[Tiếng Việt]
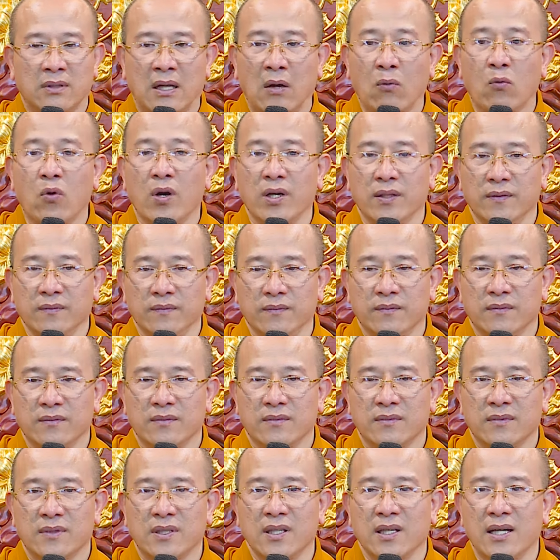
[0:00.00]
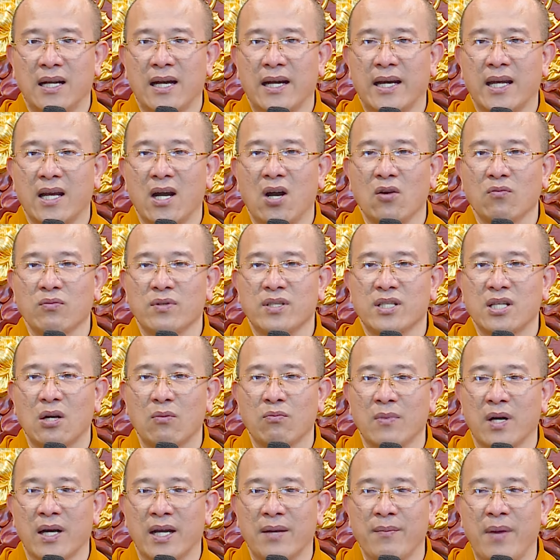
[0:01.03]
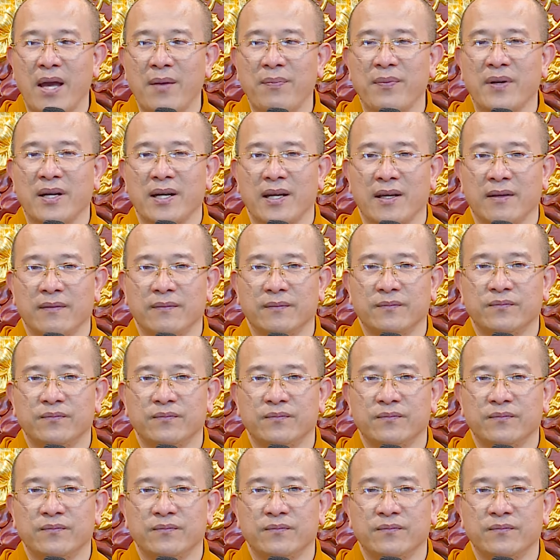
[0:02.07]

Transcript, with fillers: táo quân tức là cái ông trông ở cái bếp này này